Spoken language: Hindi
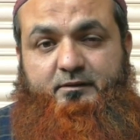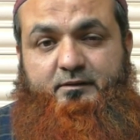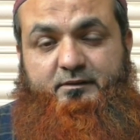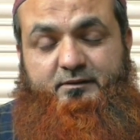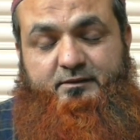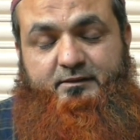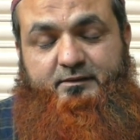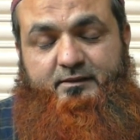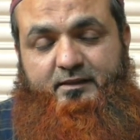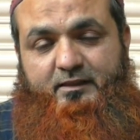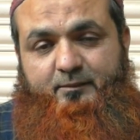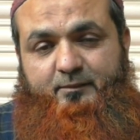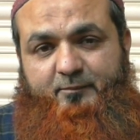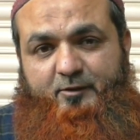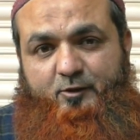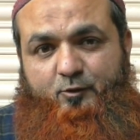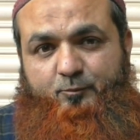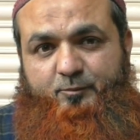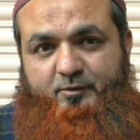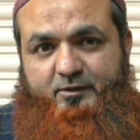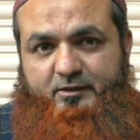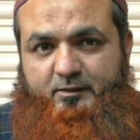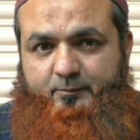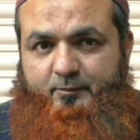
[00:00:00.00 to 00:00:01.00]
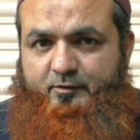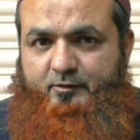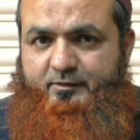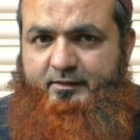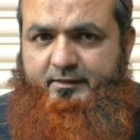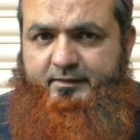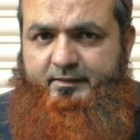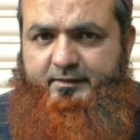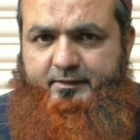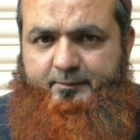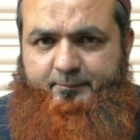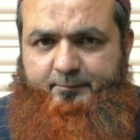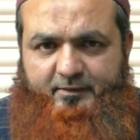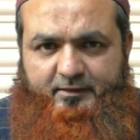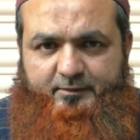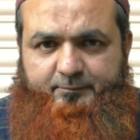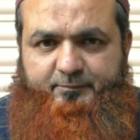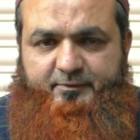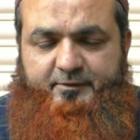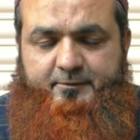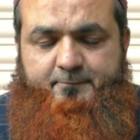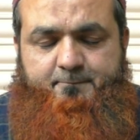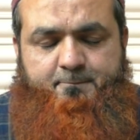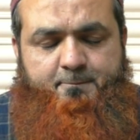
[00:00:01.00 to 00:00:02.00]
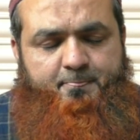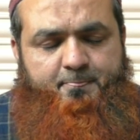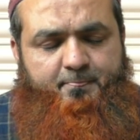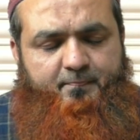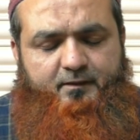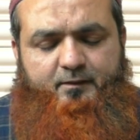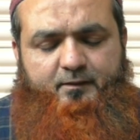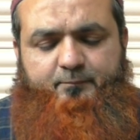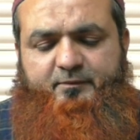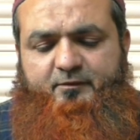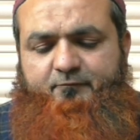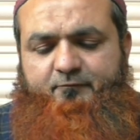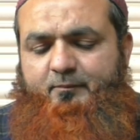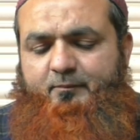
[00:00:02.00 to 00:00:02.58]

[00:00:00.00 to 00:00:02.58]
इतना हमारे ऊपर दबाव डालने के बाद भी हमने